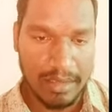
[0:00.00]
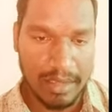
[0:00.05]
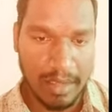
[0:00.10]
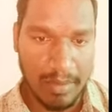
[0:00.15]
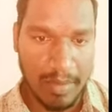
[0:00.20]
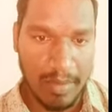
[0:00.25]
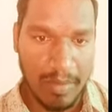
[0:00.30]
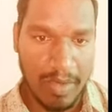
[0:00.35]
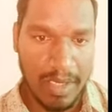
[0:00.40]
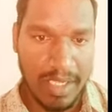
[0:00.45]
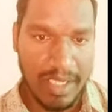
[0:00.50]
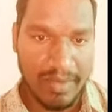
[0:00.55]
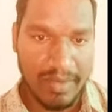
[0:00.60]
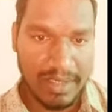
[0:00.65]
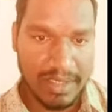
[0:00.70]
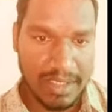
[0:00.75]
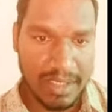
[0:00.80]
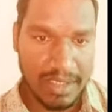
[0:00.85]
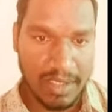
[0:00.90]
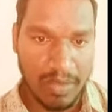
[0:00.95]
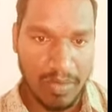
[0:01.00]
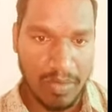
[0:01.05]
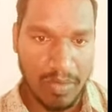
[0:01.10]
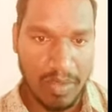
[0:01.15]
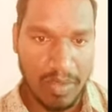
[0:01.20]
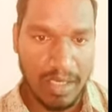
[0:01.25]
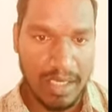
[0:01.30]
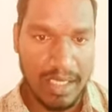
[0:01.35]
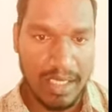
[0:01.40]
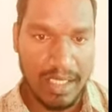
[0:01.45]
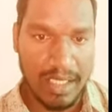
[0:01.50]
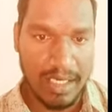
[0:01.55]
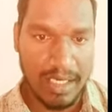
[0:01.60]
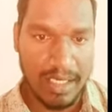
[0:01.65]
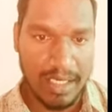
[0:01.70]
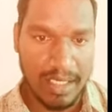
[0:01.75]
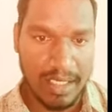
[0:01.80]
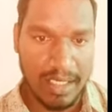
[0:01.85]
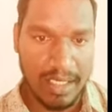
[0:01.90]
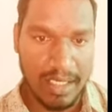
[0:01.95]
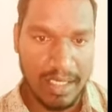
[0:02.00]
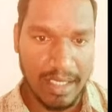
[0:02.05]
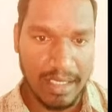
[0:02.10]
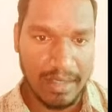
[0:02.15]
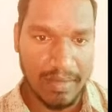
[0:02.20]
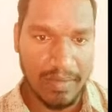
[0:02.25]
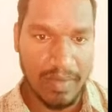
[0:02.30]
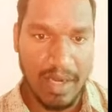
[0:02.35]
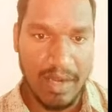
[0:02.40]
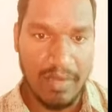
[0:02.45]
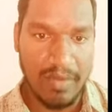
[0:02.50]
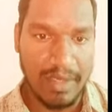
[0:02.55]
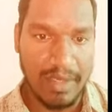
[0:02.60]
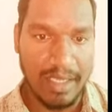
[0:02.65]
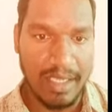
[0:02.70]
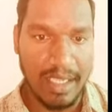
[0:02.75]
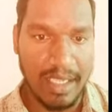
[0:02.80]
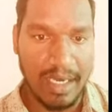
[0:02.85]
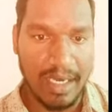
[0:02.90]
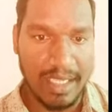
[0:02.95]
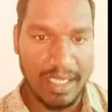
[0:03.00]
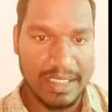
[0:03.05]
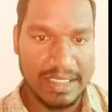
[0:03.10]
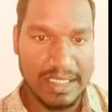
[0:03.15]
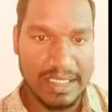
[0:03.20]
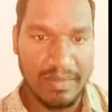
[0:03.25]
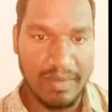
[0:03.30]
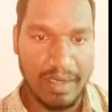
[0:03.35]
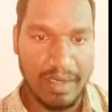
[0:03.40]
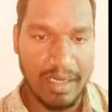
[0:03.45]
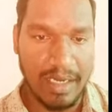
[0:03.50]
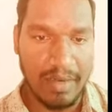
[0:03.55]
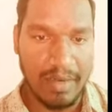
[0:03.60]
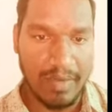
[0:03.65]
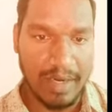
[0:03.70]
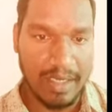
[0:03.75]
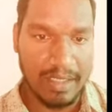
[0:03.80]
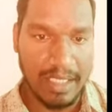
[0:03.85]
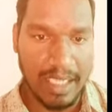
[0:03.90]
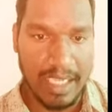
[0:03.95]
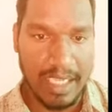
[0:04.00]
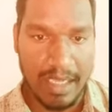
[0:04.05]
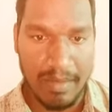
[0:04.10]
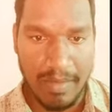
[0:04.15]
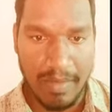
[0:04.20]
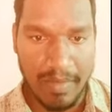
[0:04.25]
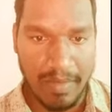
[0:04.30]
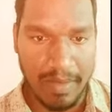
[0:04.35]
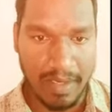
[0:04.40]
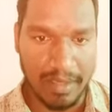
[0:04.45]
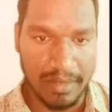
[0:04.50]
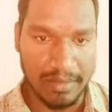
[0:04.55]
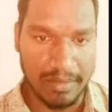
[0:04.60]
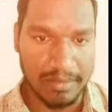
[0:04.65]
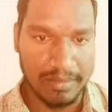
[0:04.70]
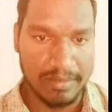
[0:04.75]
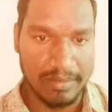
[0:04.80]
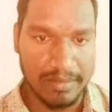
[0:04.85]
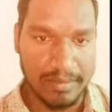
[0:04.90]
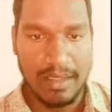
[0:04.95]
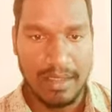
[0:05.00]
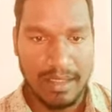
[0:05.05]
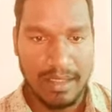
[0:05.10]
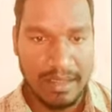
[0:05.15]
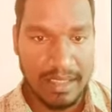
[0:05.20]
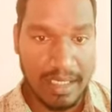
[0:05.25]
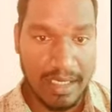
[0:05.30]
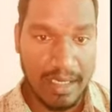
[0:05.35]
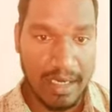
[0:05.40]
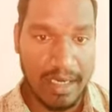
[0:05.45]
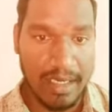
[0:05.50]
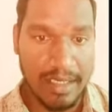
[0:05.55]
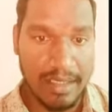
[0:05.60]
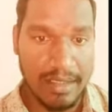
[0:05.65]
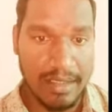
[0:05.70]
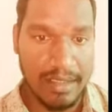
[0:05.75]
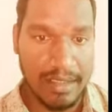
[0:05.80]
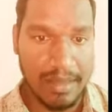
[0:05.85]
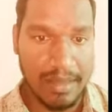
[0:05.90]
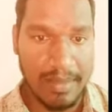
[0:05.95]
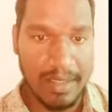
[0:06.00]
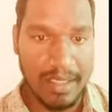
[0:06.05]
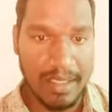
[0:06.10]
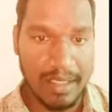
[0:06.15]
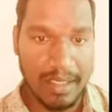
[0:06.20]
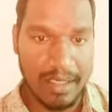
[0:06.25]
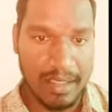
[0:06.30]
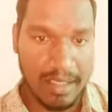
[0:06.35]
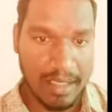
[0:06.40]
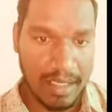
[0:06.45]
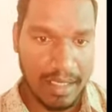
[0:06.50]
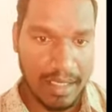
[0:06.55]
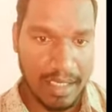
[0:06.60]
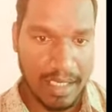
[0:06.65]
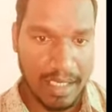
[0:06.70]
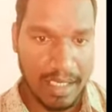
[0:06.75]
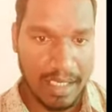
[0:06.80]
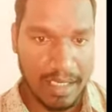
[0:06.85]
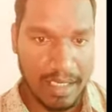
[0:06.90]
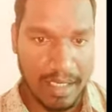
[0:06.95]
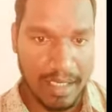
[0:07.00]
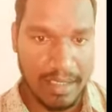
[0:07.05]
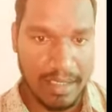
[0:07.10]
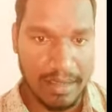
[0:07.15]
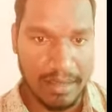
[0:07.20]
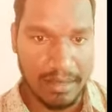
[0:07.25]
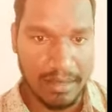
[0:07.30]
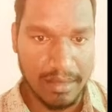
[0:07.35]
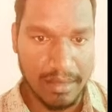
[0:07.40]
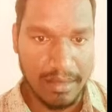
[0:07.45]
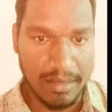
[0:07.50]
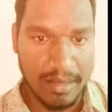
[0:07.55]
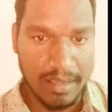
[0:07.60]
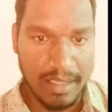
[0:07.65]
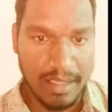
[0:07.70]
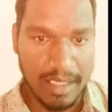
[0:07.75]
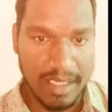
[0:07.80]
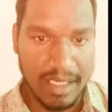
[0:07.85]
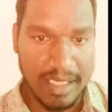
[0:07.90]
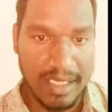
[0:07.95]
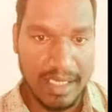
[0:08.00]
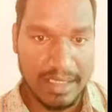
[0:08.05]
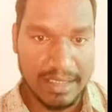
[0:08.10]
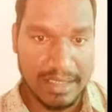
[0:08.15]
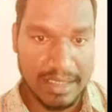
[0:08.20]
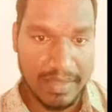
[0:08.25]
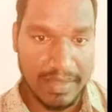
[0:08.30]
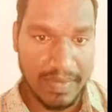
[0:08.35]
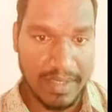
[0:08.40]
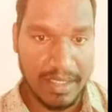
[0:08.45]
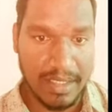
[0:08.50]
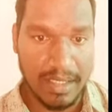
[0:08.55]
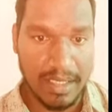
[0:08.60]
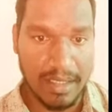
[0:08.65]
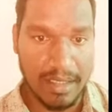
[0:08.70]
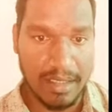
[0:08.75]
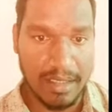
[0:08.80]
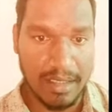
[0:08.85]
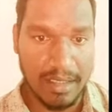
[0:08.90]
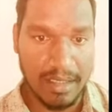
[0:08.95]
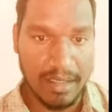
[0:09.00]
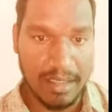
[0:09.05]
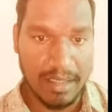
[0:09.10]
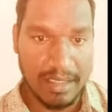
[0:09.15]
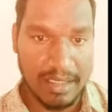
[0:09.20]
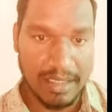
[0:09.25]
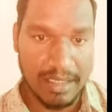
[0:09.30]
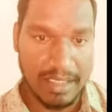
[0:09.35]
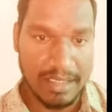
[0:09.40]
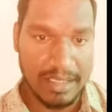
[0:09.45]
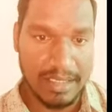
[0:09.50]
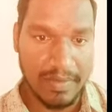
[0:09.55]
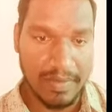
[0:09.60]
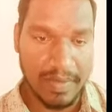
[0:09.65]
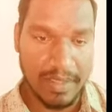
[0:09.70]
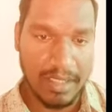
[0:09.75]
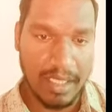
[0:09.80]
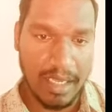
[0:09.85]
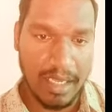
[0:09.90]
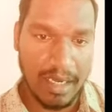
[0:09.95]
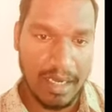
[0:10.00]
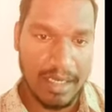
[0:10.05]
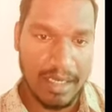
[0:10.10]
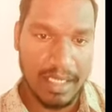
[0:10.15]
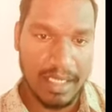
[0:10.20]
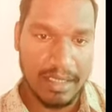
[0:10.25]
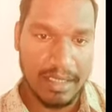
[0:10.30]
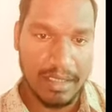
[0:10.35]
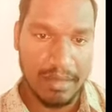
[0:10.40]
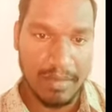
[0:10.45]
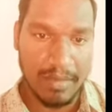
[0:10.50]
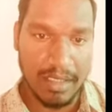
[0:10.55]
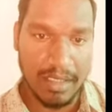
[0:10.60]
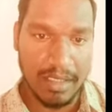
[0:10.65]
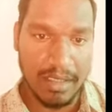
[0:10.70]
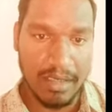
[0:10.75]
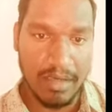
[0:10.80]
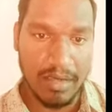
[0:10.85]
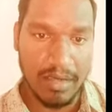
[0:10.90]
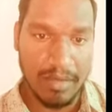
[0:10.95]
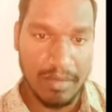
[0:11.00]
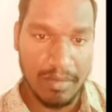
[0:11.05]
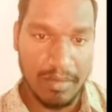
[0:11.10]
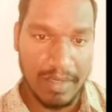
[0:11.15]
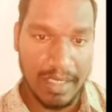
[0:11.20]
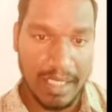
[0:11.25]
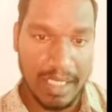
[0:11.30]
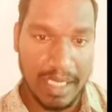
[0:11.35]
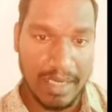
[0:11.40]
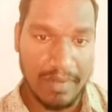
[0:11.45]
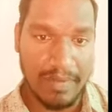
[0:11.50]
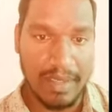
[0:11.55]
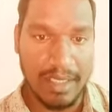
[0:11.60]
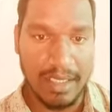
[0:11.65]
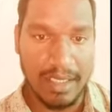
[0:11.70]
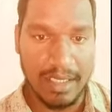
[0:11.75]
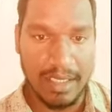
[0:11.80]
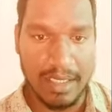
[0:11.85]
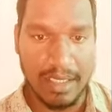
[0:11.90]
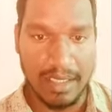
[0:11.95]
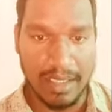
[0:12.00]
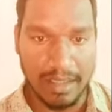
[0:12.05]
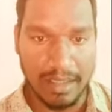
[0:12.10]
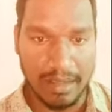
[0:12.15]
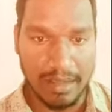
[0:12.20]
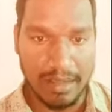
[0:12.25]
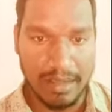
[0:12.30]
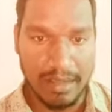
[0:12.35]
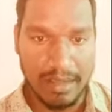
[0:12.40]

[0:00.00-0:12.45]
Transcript: தமிழ் மொழியை வச்சு திருக்குறள் எழுதியிருக்காரு அந்த வள்ளுவர் ஆனால் சிவன்ற வார்த்தை எங்கேயுமே வராது தென்னாடு அப்படின்றது தான் எங்கள் நாடு இங்கே சிவன் தான் இந்த சிவன் தான் அனைத்து மதங்களுக்கும் இறைவனாக இருக்கிறார்